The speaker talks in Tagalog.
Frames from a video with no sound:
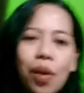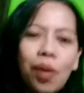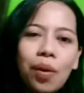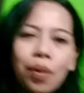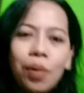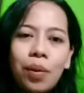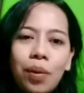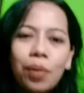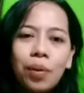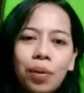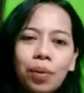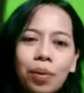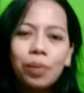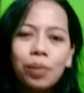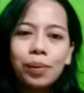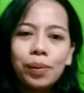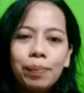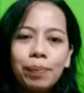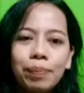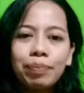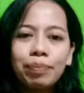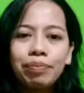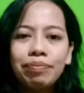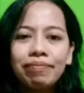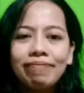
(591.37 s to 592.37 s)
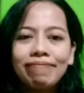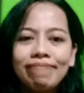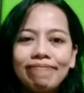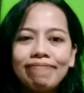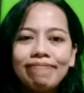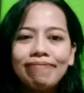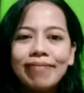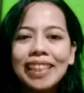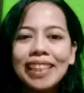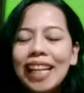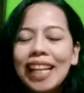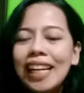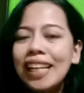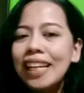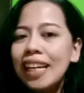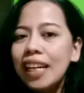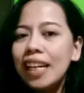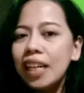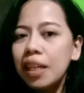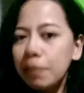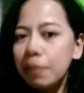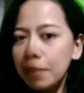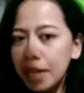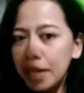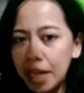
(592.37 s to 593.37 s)
So, Yan, wala na po
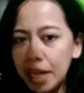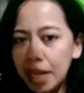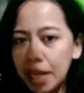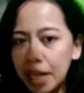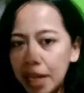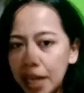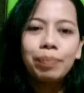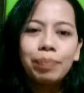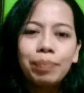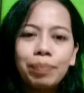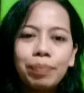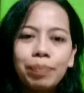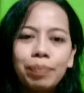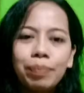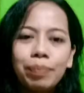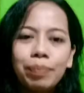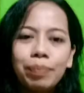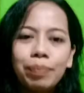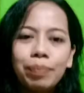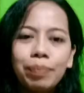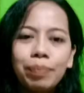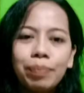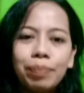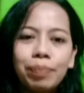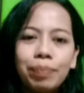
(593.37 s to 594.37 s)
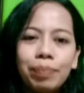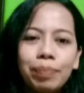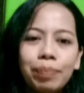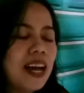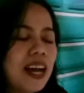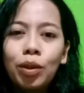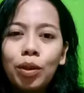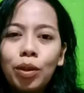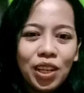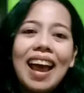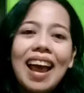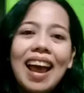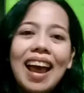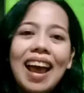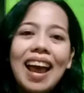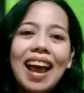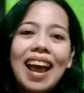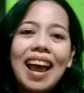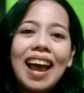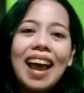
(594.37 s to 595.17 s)
siya, Wala na po yung dull